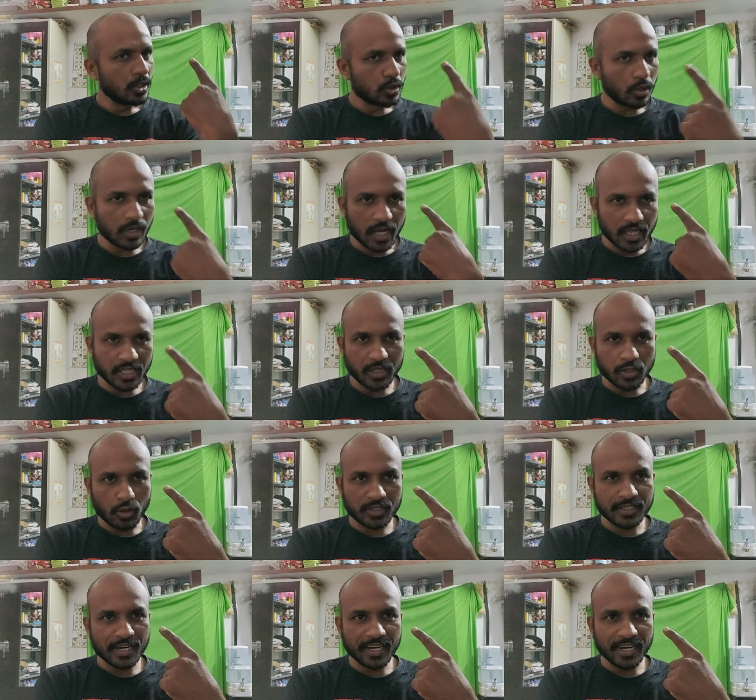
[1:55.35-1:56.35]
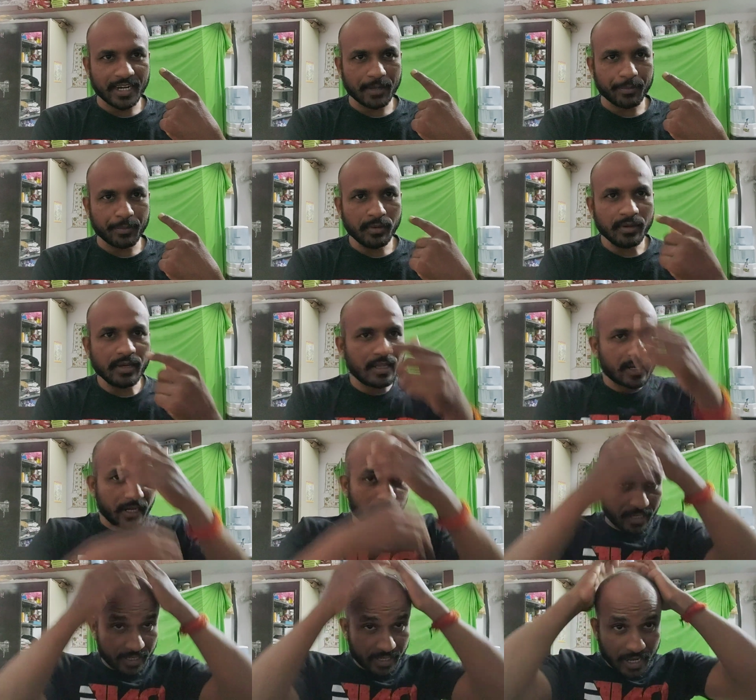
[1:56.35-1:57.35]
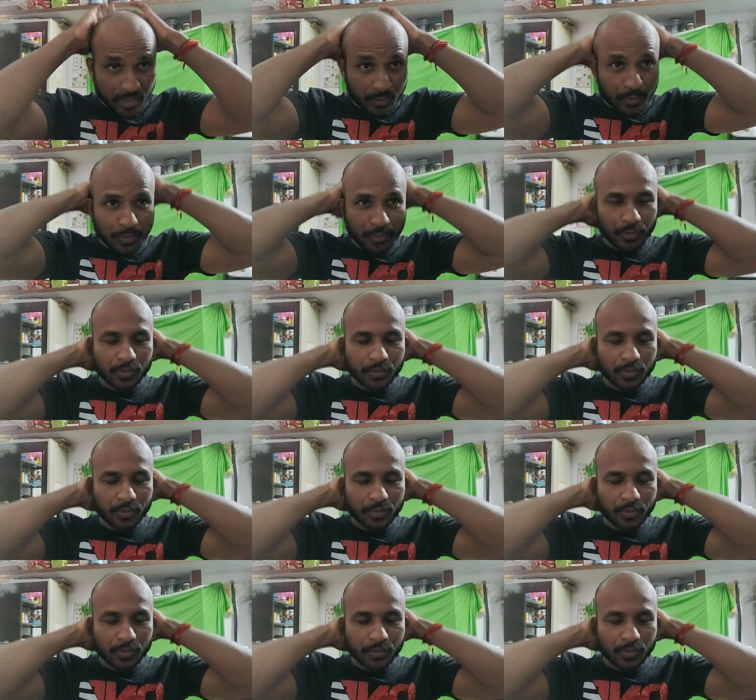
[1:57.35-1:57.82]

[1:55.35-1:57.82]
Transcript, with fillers: సో నాది ఒరిజినల్ గెటప్ ఎందుకంటే నాకు